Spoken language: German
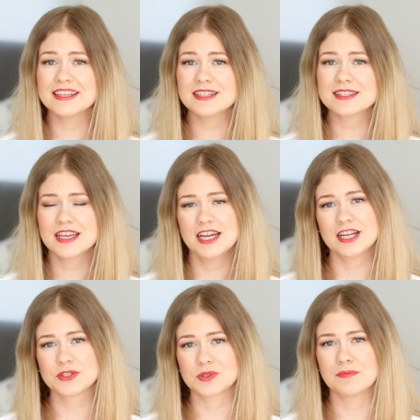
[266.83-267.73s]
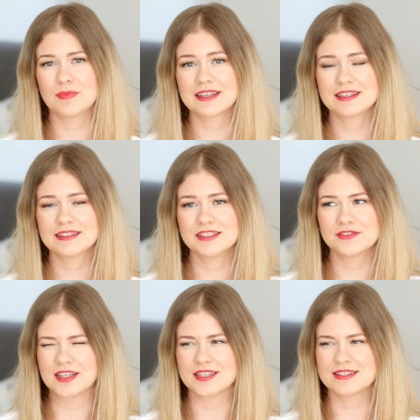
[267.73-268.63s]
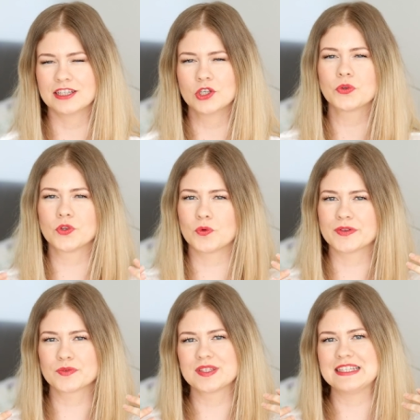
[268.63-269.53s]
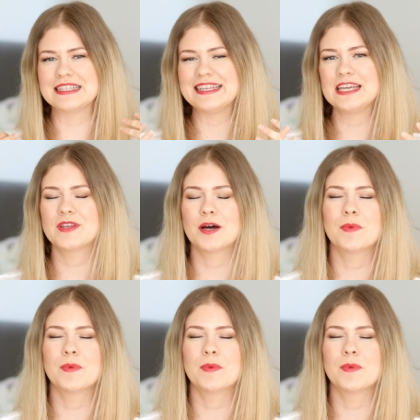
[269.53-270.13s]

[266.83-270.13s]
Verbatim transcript: Heels zu dem Mantel, weil das den Look nochmal so ein bisschen hebt.